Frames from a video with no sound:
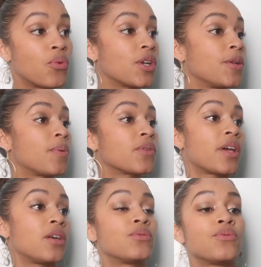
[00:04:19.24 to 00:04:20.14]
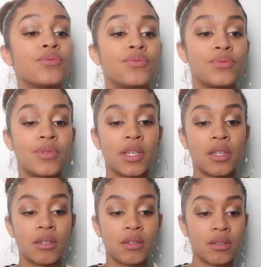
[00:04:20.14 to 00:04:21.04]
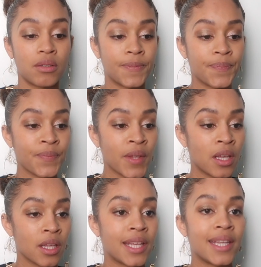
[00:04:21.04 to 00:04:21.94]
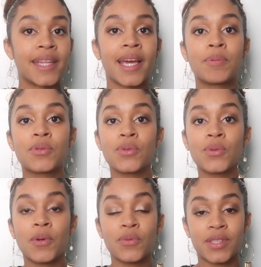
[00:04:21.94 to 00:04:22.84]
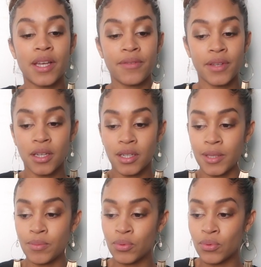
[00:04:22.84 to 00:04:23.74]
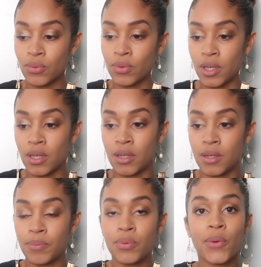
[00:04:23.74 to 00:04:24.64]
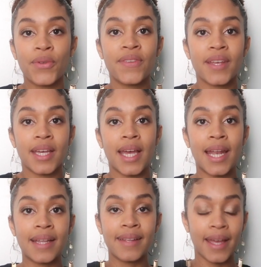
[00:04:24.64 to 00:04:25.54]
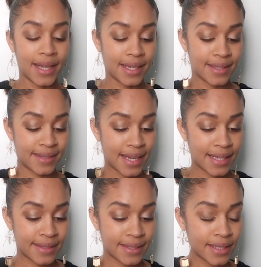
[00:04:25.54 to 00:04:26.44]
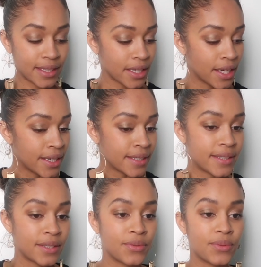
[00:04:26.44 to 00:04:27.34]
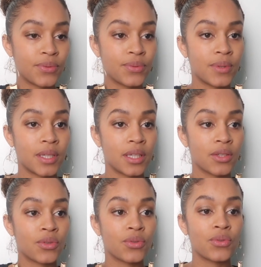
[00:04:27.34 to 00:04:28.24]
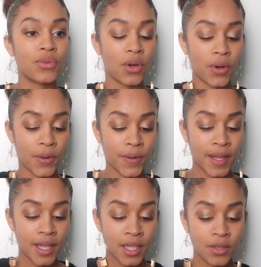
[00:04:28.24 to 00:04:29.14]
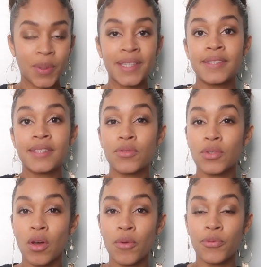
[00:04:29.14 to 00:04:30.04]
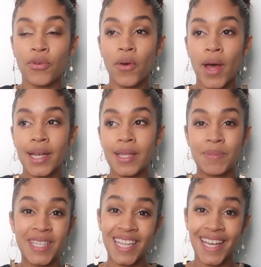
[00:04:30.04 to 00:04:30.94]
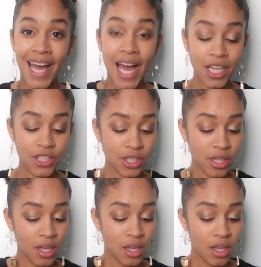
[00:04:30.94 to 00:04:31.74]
pour les pantalons vous voulez euh, qu'il y ait absolument, vous savez, euh, les boutons pour resserrer à la taille là, les élastiques. Si vous voulez que préciser que votre enfant a les pieds larges,